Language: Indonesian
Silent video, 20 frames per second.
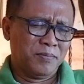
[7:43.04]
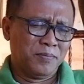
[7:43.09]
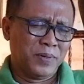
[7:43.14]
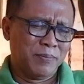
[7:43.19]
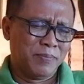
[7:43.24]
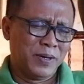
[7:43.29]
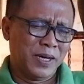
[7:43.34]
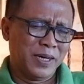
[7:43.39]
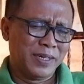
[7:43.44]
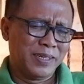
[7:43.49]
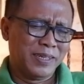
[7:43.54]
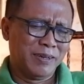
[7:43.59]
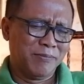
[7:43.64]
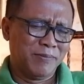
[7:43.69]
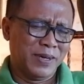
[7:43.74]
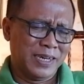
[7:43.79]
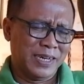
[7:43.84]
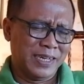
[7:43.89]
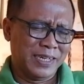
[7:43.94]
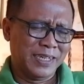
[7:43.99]
Bapak,
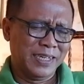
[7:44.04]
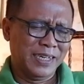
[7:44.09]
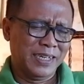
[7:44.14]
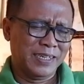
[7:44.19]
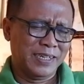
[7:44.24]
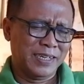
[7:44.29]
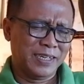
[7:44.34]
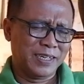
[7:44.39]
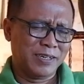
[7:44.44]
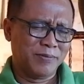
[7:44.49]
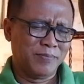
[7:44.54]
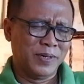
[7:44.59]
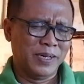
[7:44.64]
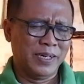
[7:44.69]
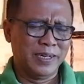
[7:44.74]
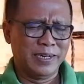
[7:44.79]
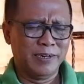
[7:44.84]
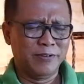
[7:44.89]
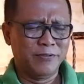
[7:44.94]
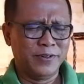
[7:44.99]
terima kasih atas
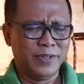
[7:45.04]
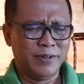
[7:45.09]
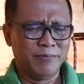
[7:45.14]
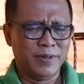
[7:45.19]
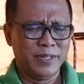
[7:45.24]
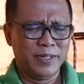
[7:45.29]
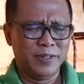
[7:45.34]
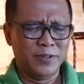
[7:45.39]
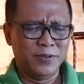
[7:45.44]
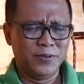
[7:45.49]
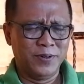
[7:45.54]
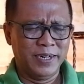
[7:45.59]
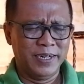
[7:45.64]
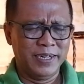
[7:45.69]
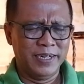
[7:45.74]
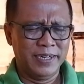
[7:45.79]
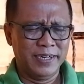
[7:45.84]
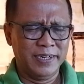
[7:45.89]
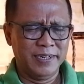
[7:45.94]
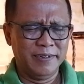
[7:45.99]
kebenaran firman
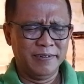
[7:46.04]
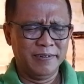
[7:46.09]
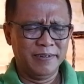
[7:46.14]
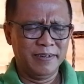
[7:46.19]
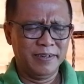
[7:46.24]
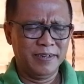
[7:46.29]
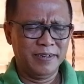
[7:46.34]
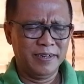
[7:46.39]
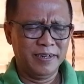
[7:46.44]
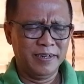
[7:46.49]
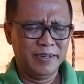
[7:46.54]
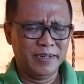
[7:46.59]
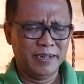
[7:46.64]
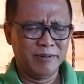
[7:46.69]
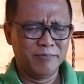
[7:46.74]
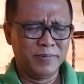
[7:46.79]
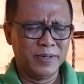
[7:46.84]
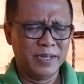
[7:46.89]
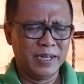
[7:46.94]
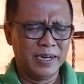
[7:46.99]
Tuhan ini
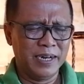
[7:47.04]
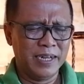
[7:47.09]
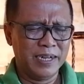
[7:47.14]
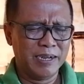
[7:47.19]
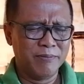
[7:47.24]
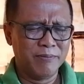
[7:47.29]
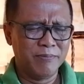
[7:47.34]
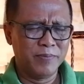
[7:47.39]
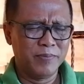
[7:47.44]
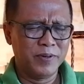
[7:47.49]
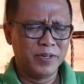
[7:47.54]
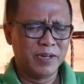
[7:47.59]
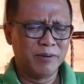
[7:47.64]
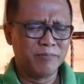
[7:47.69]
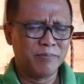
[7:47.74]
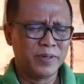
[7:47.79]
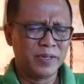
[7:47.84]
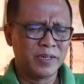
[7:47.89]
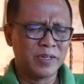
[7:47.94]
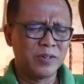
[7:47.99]
dan biarlah kami bisa
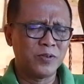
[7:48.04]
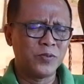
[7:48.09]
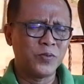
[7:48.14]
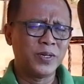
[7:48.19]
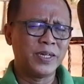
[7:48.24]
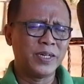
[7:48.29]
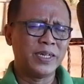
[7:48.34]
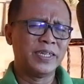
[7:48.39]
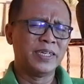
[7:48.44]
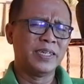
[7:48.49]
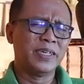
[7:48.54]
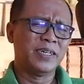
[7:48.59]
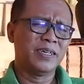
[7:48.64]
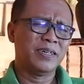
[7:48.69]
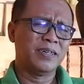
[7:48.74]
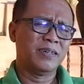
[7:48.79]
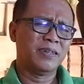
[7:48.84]
merenunginya